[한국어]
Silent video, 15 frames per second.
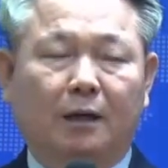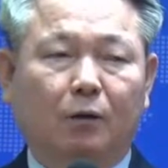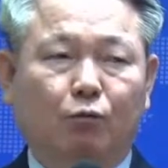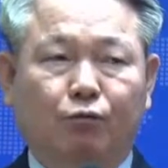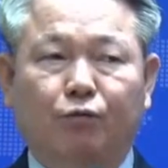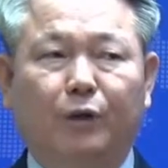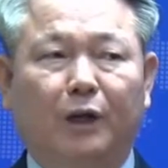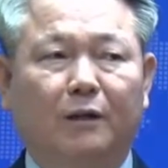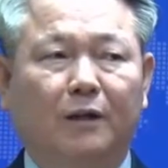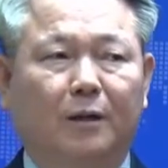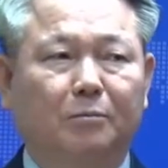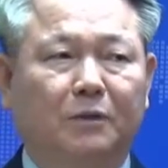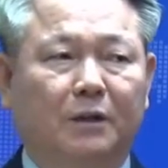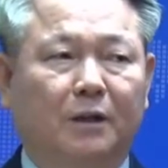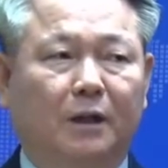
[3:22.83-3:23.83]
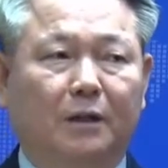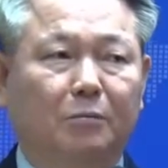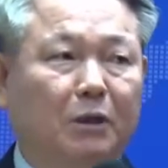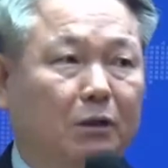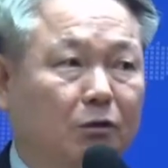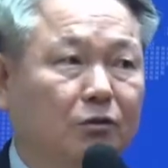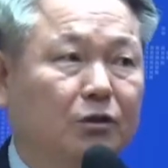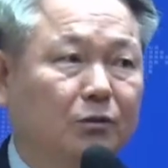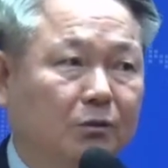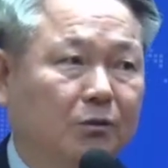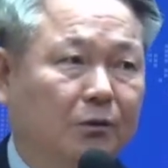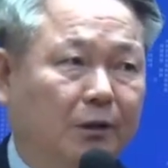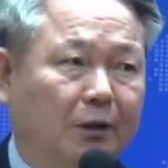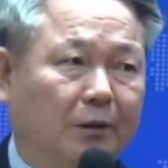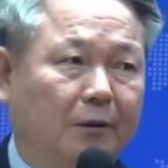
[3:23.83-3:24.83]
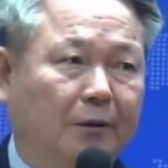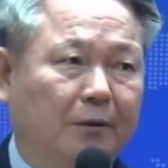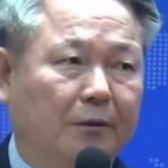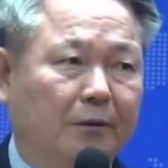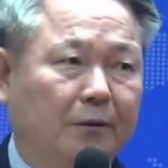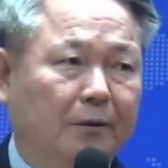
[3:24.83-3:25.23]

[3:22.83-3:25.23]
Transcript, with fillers: 후회를 합니다. 이미 늦은 거예요.